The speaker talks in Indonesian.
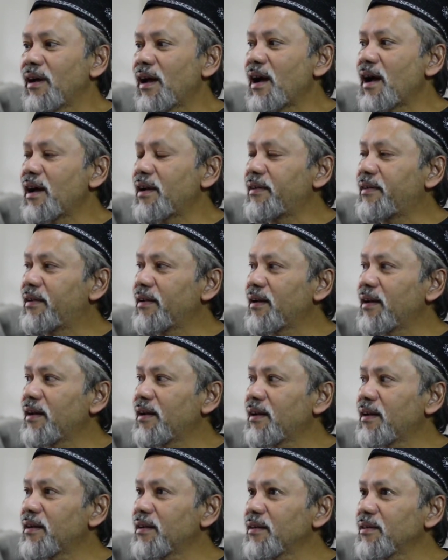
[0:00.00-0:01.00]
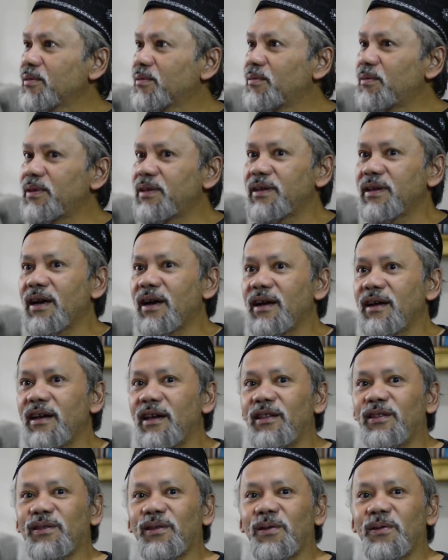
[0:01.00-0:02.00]
ada kuliah
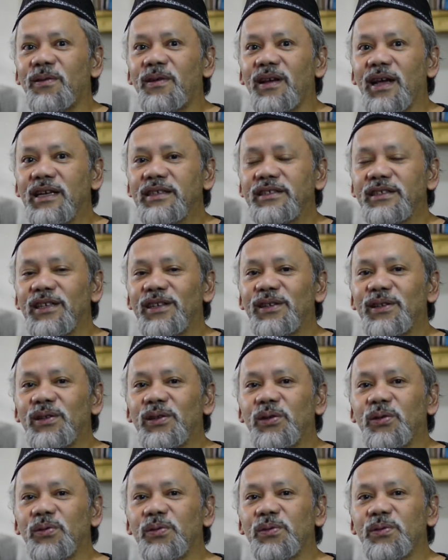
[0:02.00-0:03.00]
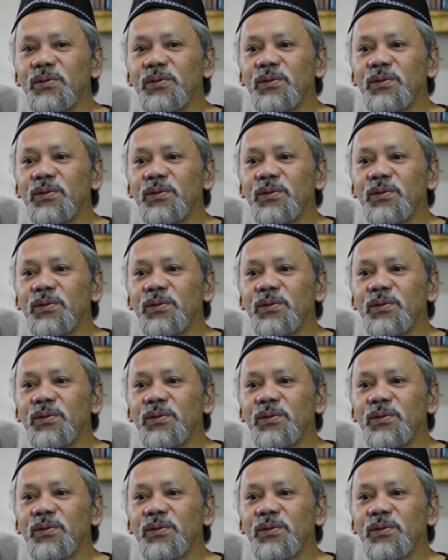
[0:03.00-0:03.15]
Introduction to